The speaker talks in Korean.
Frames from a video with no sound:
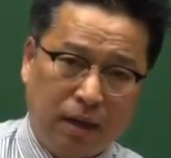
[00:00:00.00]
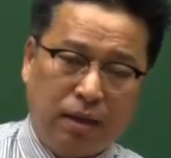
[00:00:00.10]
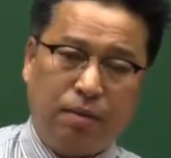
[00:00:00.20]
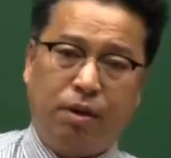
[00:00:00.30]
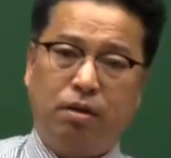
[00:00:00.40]

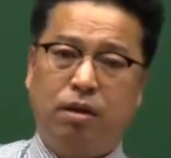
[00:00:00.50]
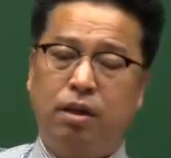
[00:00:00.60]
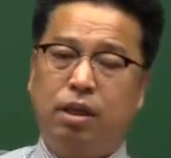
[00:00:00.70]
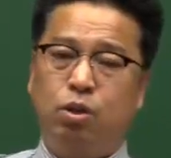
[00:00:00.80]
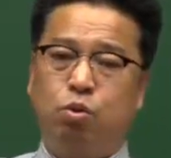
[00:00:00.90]
그러면
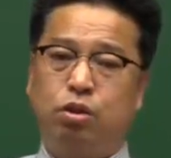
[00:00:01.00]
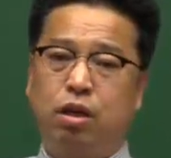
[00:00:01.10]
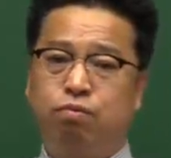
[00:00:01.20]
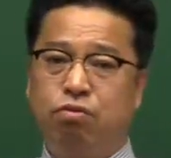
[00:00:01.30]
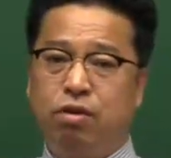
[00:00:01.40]
이
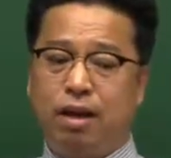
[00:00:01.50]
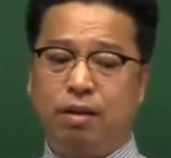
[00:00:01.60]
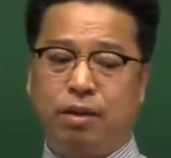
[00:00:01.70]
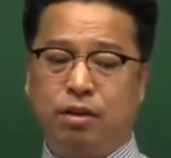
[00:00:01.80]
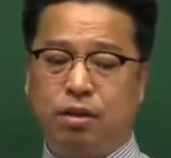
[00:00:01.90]
조세를
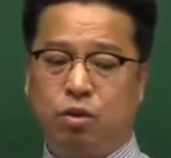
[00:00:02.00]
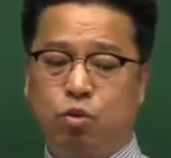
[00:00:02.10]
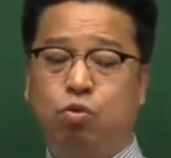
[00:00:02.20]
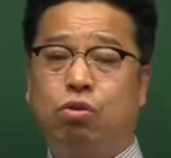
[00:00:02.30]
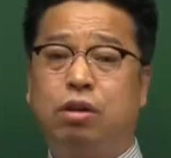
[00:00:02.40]
분류하려면
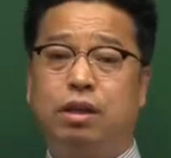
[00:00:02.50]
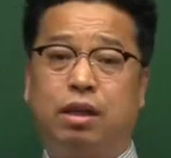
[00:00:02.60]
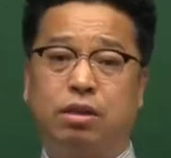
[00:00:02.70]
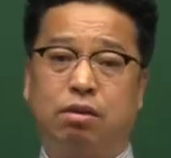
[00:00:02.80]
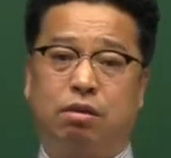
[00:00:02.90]
조건이
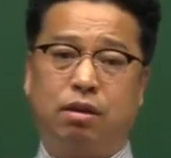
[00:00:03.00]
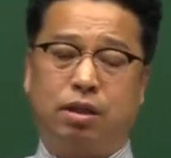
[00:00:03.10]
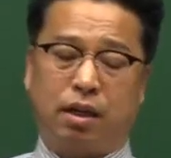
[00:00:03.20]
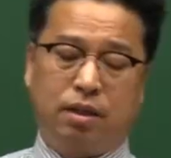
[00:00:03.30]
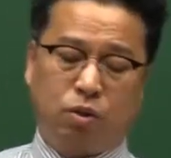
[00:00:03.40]
있겠죠.
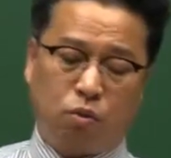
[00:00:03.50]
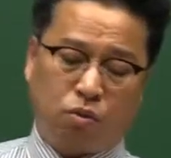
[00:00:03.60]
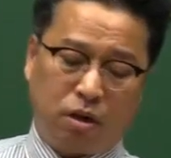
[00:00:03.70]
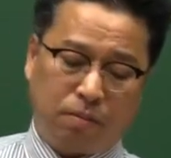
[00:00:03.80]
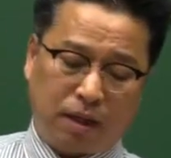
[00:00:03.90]
자, 그
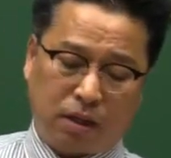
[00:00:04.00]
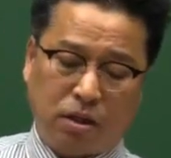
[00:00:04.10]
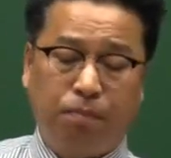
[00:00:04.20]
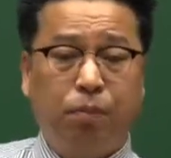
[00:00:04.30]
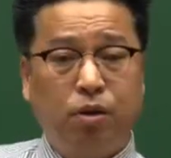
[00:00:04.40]
조건이 뭐냐?
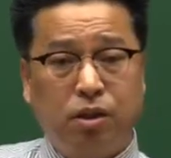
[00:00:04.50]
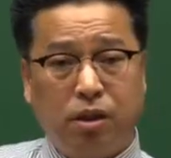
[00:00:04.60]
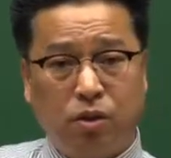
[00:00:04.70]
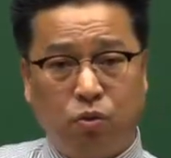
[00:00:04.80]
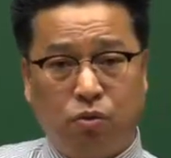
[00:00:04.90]
첫
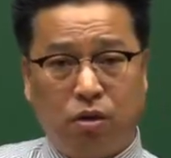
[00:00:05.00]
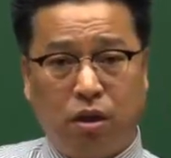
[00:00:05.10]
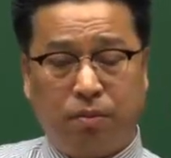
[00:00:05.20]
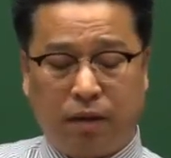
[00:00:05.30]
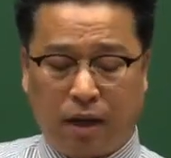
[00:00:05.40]
번째
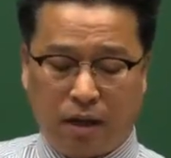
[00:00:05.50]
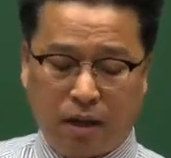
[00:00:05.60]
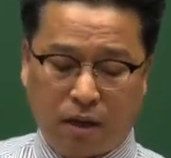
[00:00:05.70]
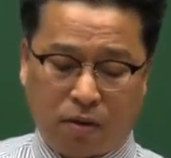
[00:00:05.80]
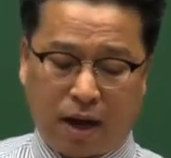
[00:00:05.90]
조건이 뭐다?
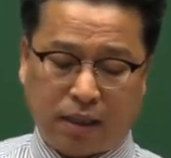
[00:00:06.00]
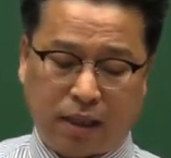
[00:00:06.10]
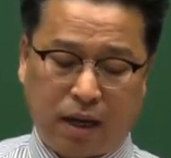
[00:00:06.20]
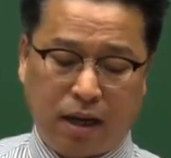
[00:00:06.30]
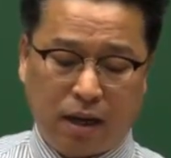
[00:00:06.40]

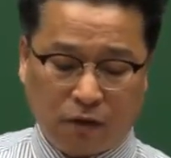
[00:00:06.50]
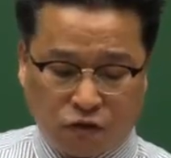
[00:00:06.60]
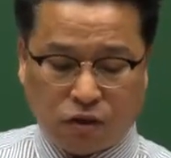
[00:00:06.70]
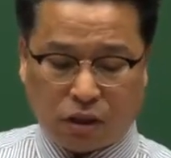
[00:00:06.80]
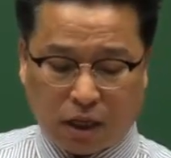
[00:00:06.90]
과세
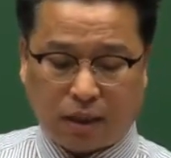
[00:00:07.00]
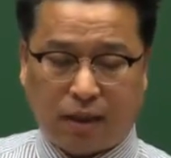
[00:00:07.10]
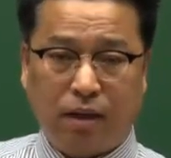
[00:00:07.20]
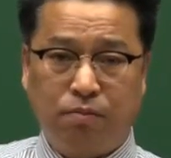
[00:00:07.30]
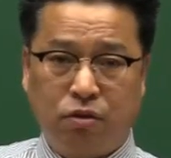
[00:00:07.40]
주체에
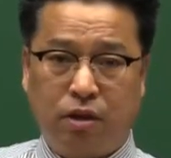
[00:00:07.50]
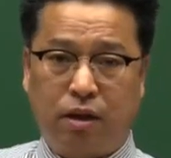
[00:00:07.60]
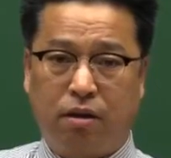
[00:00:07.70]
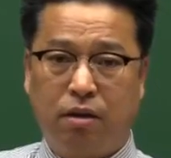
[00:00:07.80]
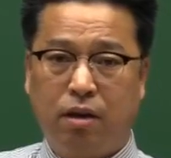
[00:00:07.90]
따른
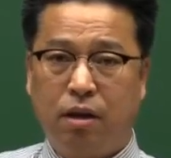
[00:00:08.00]
분류래요.